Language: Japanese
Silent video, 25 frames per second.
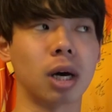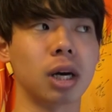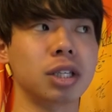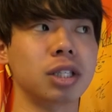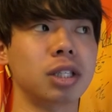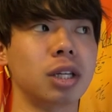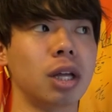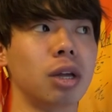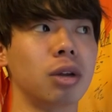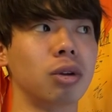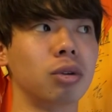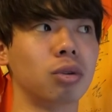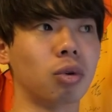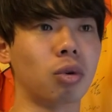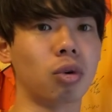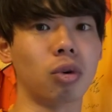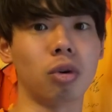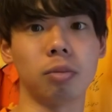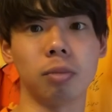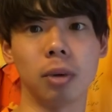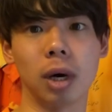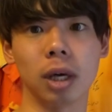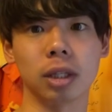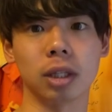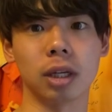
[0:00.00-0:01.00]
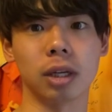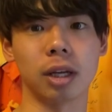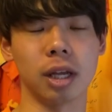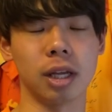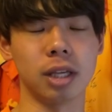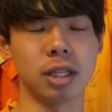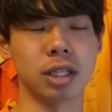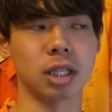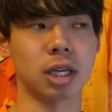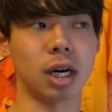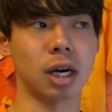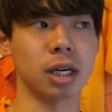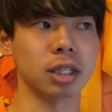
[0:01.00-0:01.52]
ているところもあったんで、
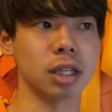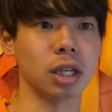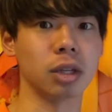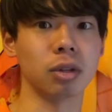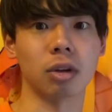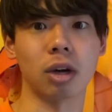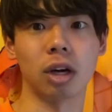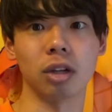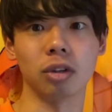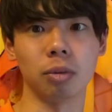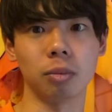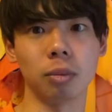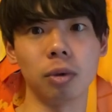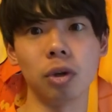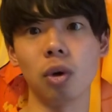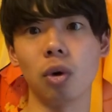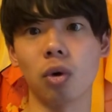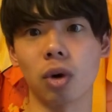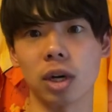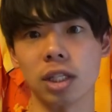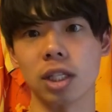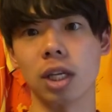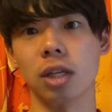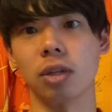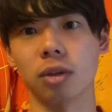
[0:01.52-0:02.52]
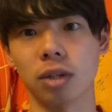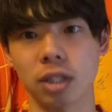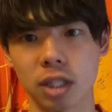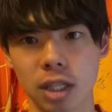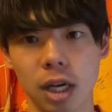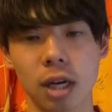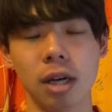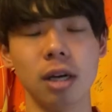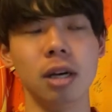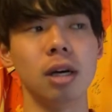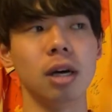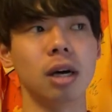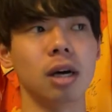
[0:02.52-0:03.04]
市川さんとか、あと森岡さんとか
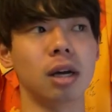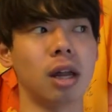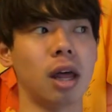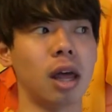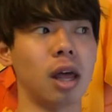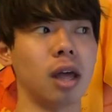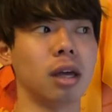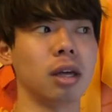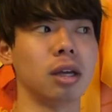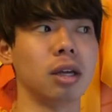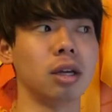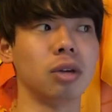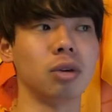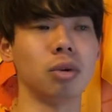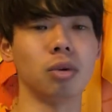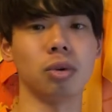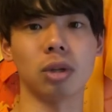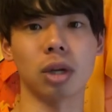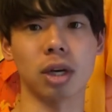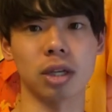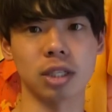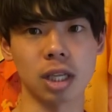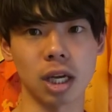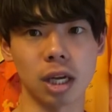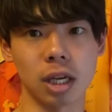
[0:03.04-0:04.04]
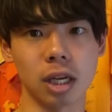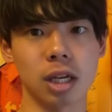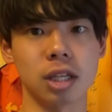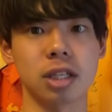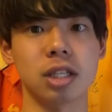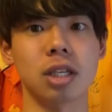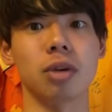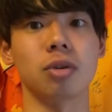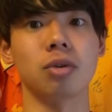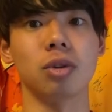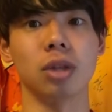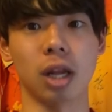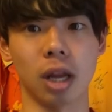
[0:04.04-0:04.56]
さ、たくさんいらっ
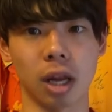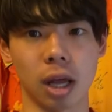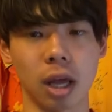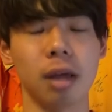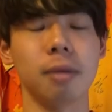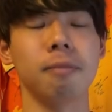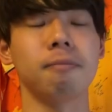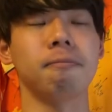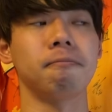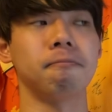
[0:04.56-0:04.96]
しゃるんでね。